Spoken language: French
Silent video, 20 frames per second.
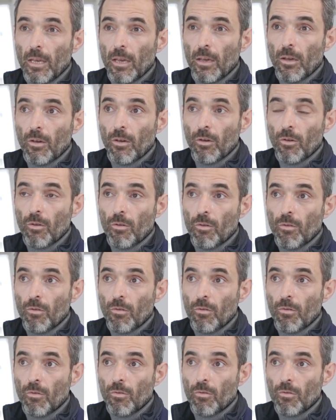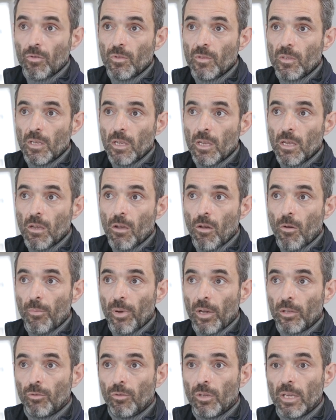Euh, c'est un
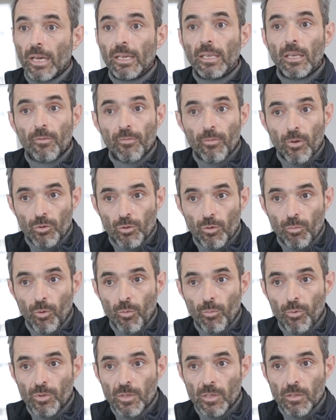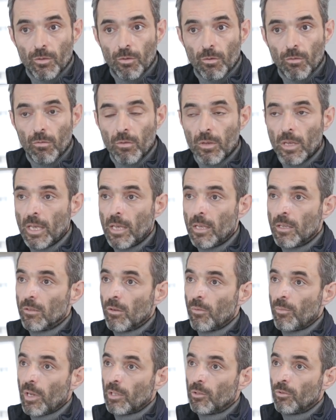partenaire qui est force de proposition, c'est
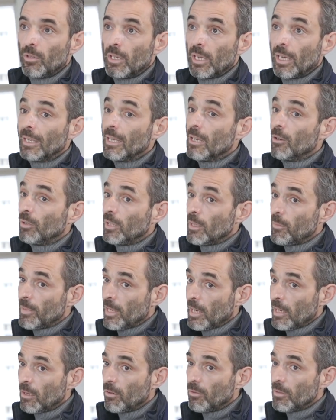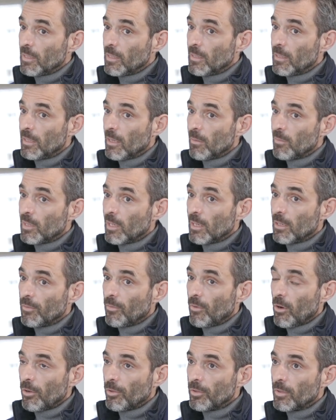un partenaire qui connaît bien l'écosystème
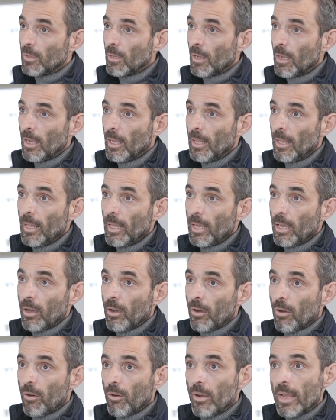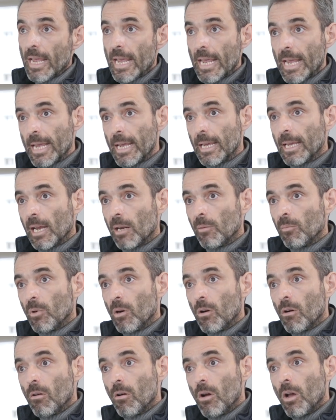Salesforce euh, et
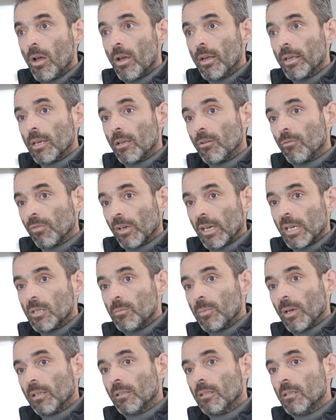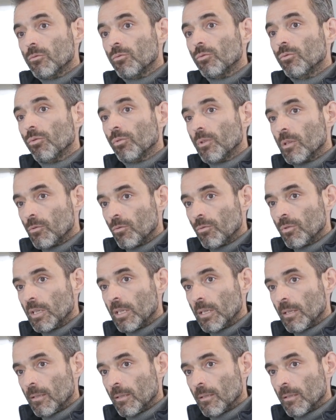également qui a une vraie expertise autour des
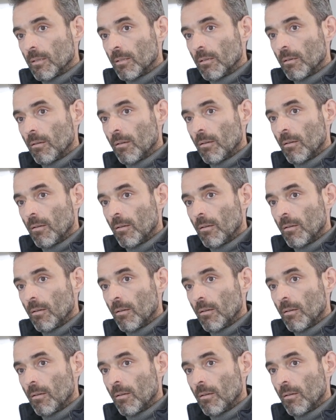utilities.